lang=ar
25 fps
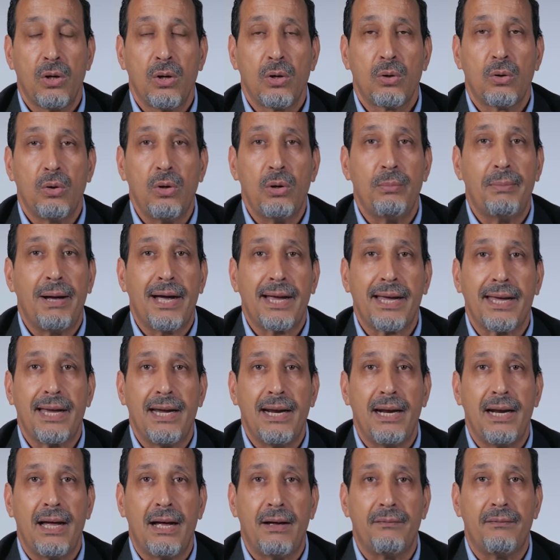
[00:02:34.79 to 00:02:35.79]
كل ما
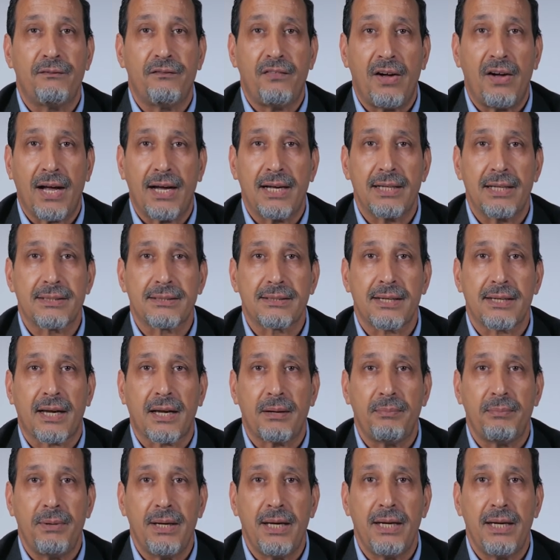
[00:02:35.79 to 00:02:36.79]
قيل فقط
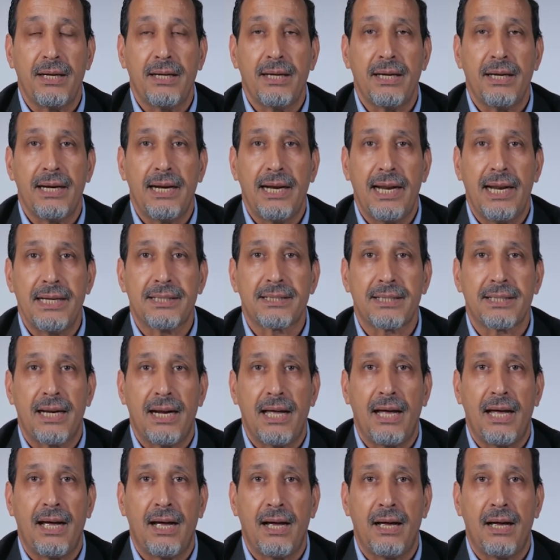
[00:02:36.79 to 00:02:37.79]
تخمين ليس
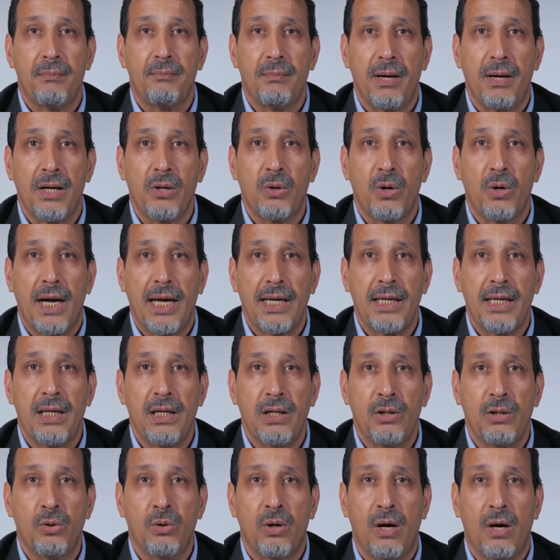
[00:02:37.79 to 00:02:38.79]
لها ما
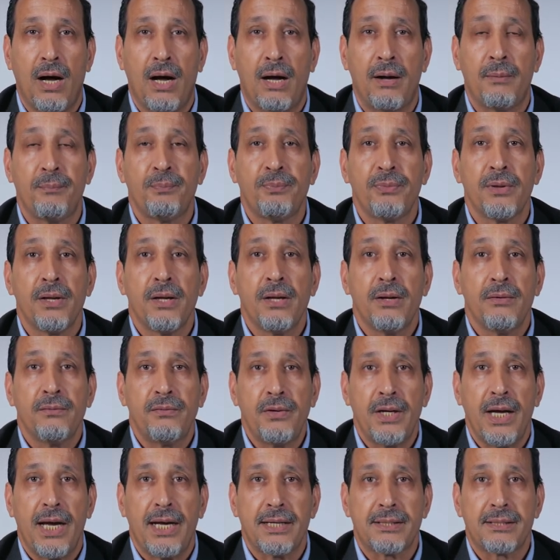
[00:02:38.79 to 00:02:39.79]
يؤيدها
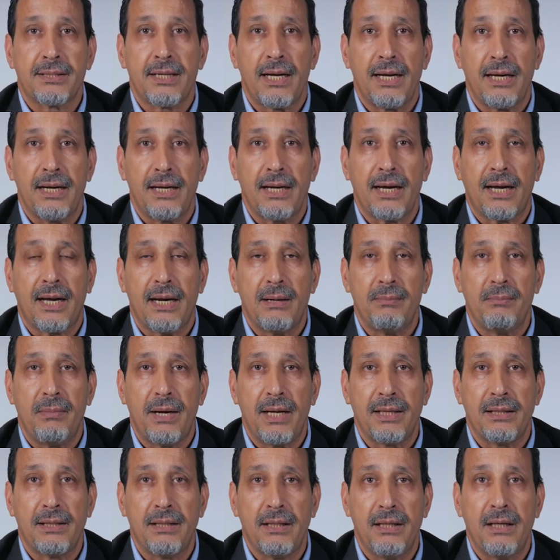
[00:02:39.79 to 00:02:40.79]
في التاريخ
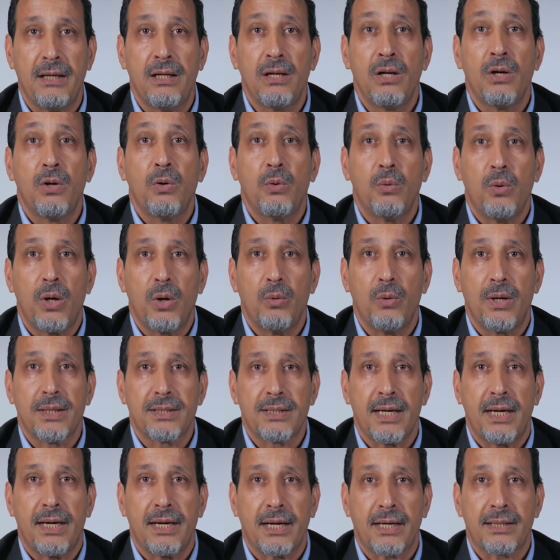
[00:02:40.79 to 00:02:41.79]
المادي
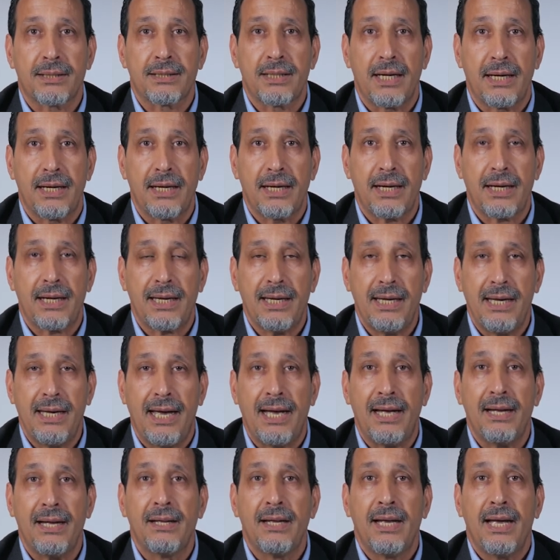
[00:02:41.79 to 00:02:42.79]
والوثائق
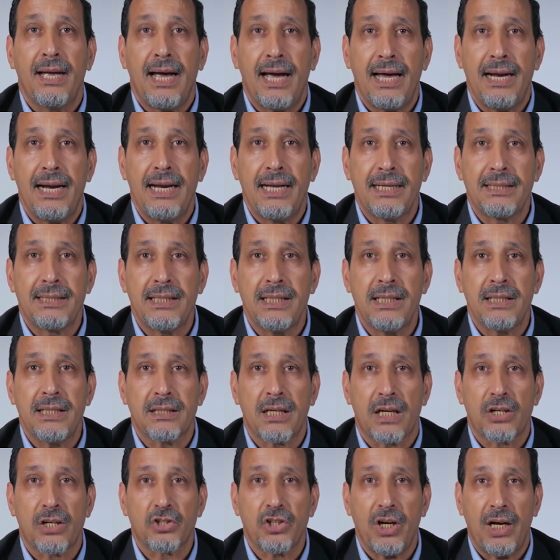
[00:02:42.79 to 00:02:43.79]
التاريخية التي
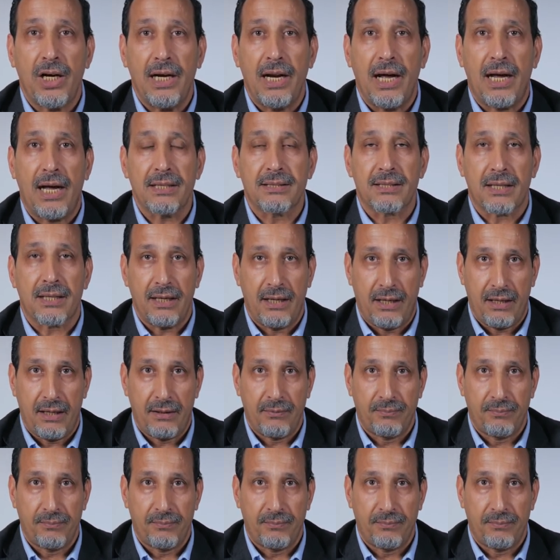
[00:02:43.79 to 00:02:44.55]
ترجع لعصره